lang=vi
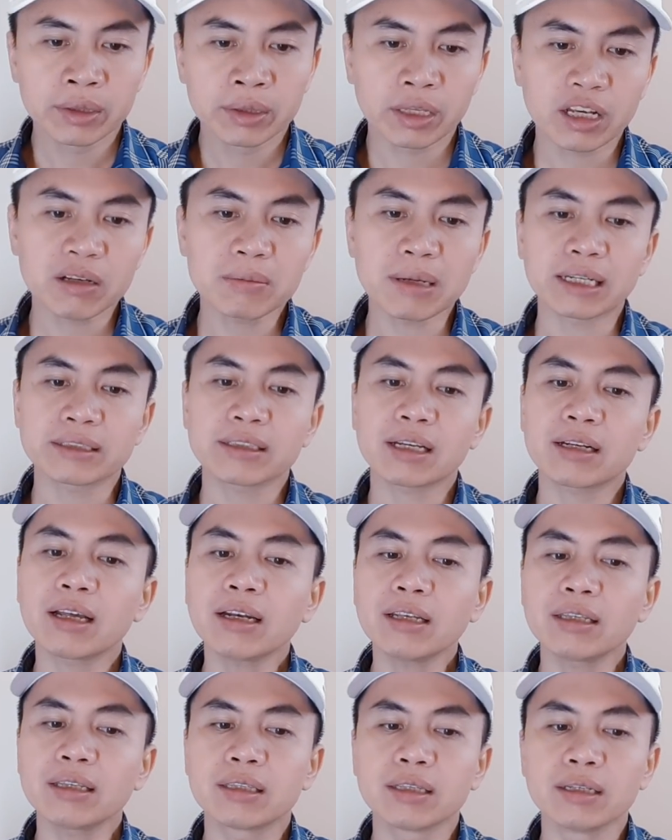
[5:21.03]
thì cái bảng giá
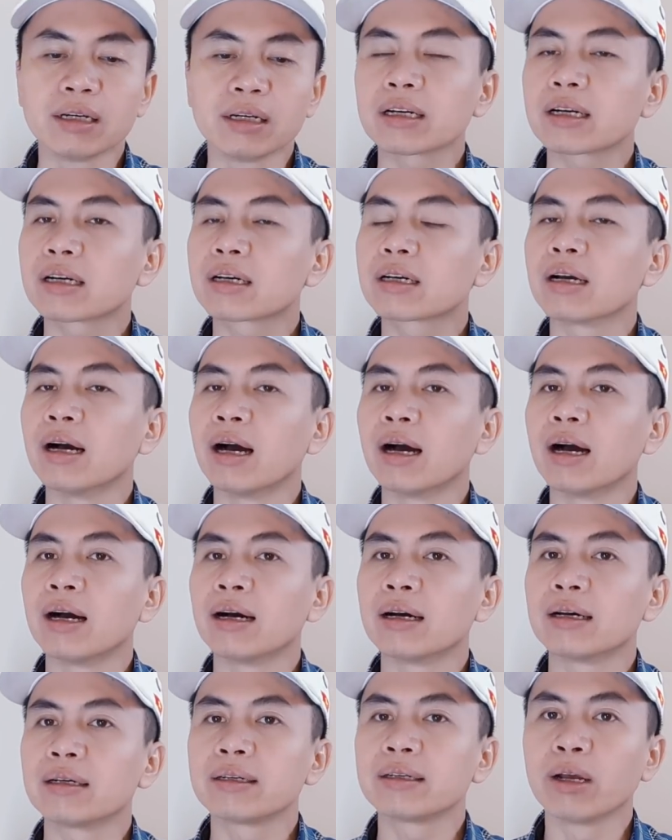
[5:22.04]
đất thì được
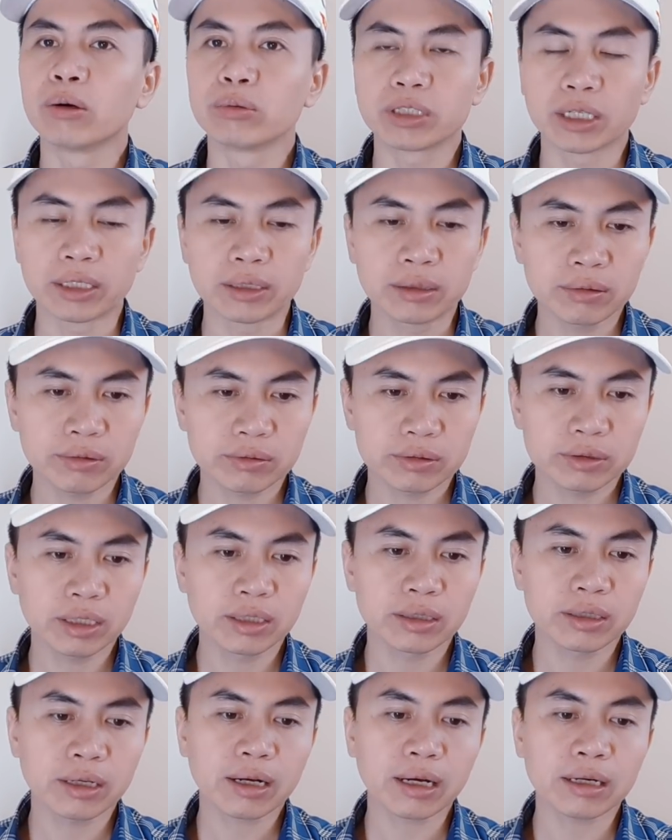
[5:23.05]
uh, điều chỉnh
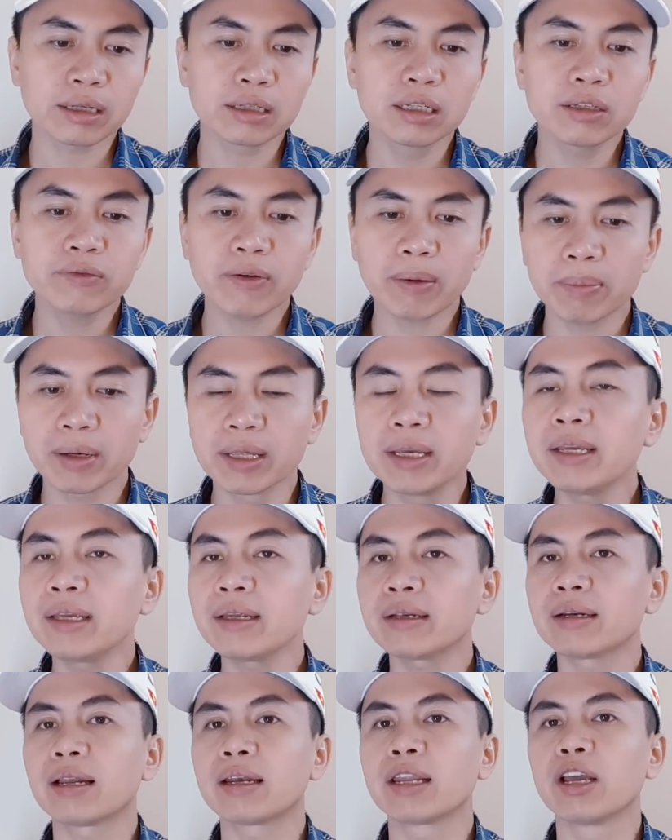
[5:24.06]
trên cái căn cứ pháp lý
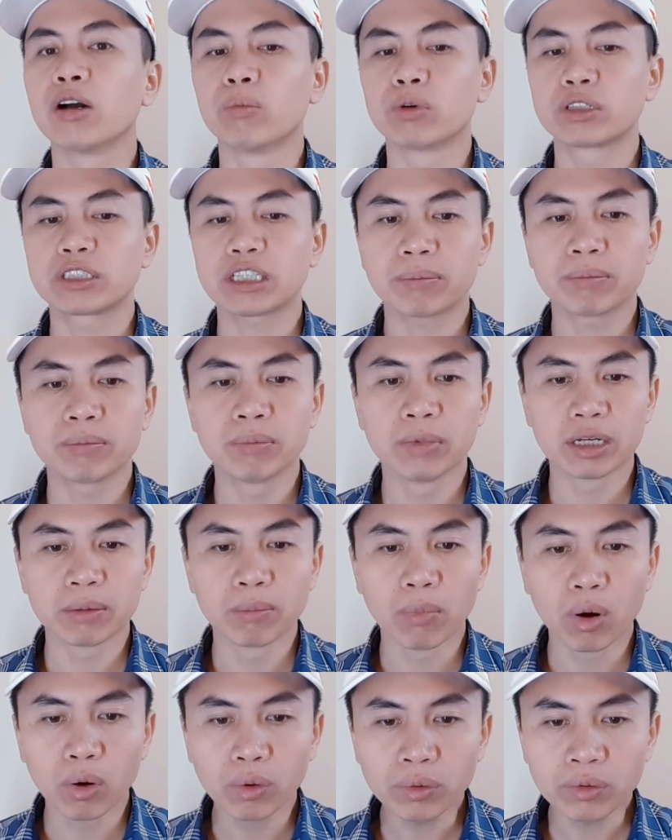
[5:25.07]
là điều
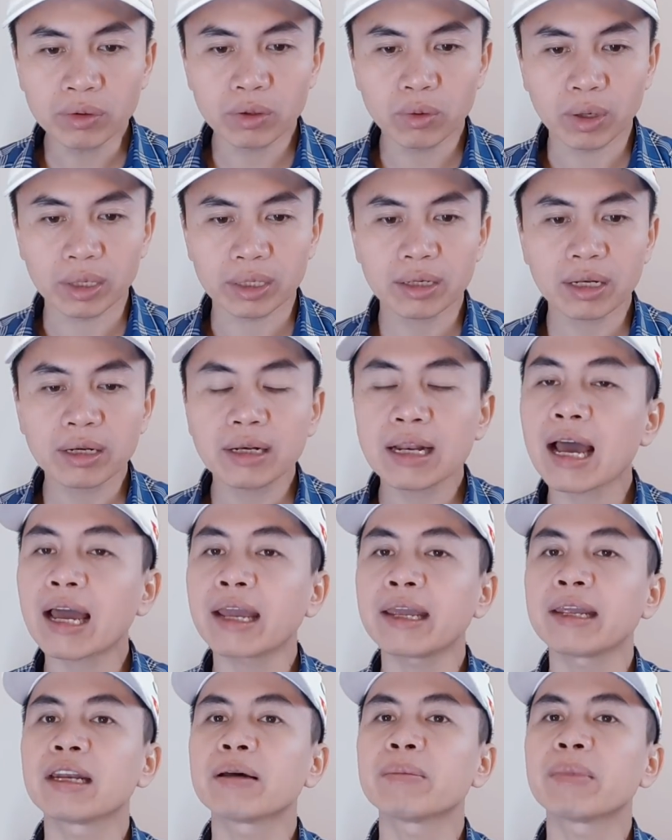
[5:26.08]
114 luật đất
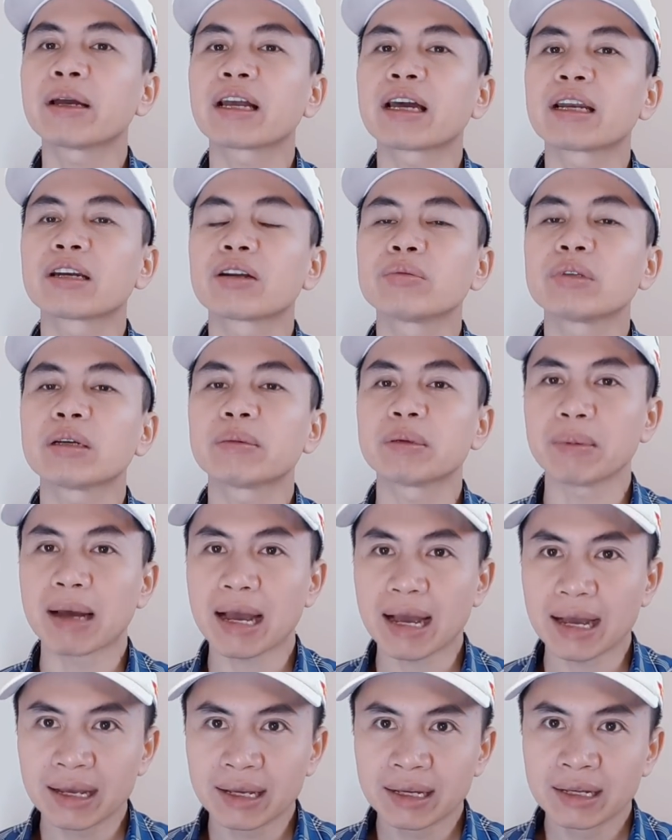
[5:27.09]
đai năm
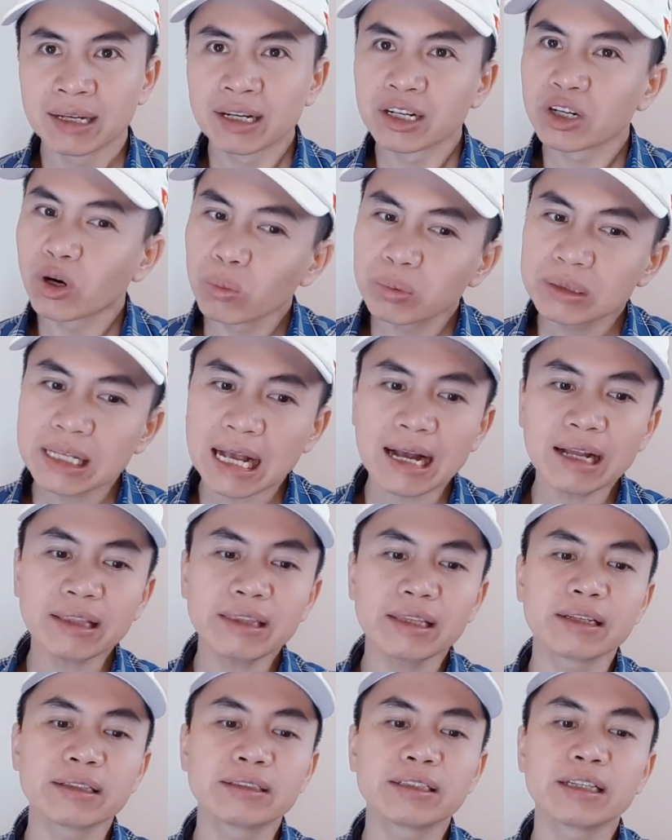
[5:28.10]
2013 khung giá
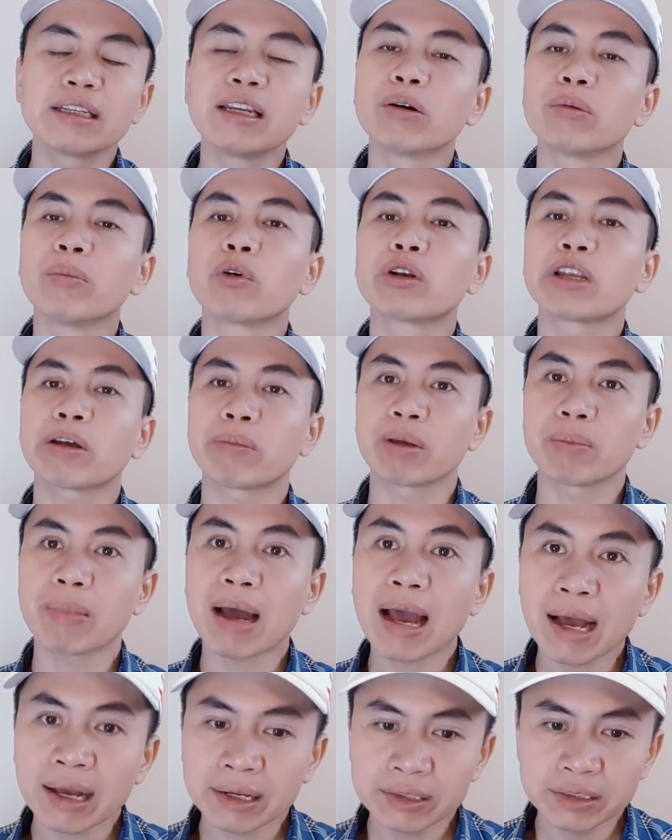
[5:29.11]
thì được trên điều
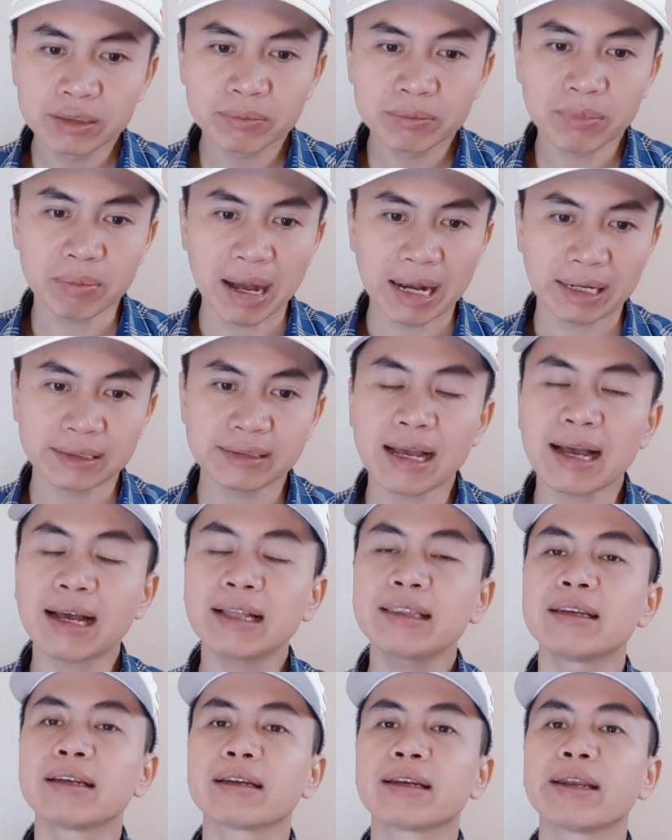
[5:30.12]
113 nhưng mà bảng
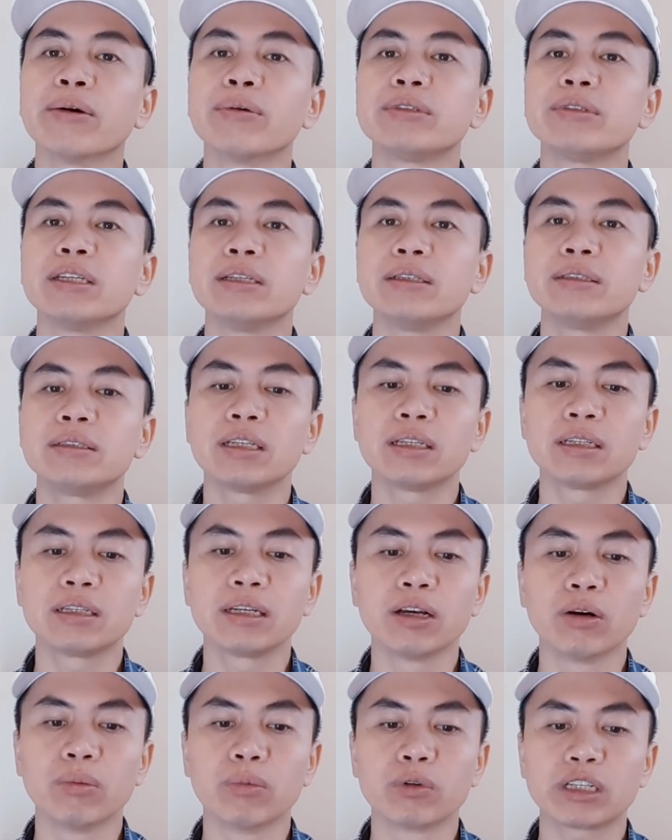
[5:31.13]
giá thì được điều chỉnh trên
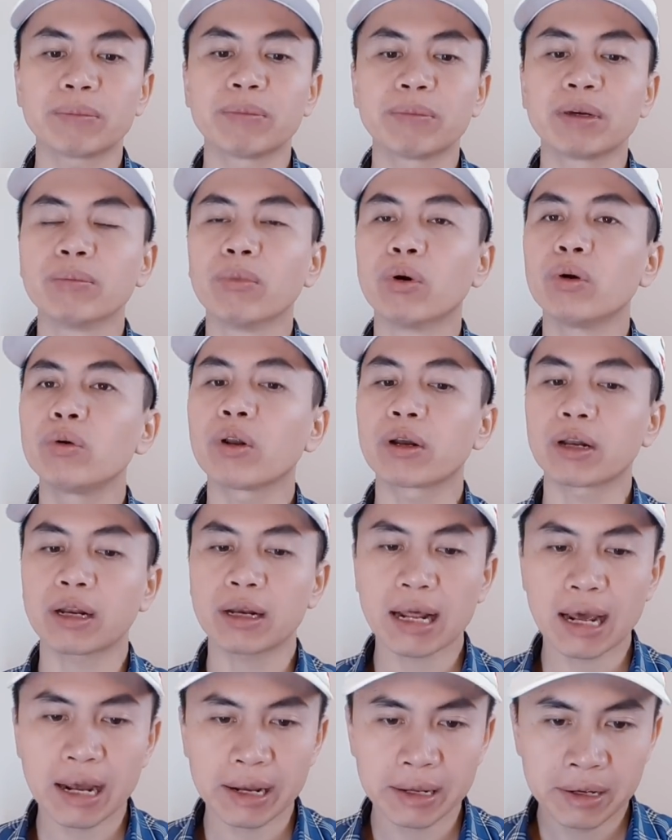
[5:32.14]
điều 114 luật đất
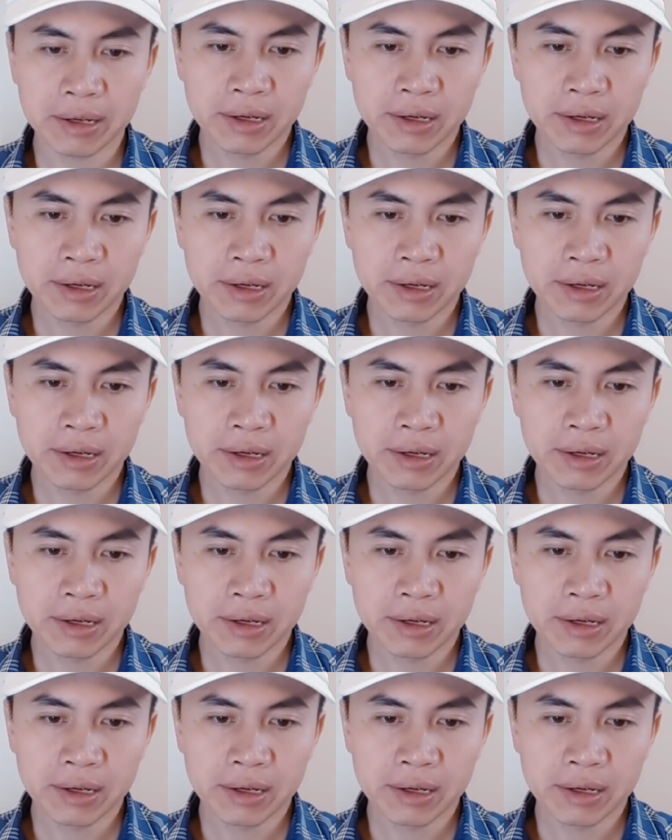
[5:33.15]
đai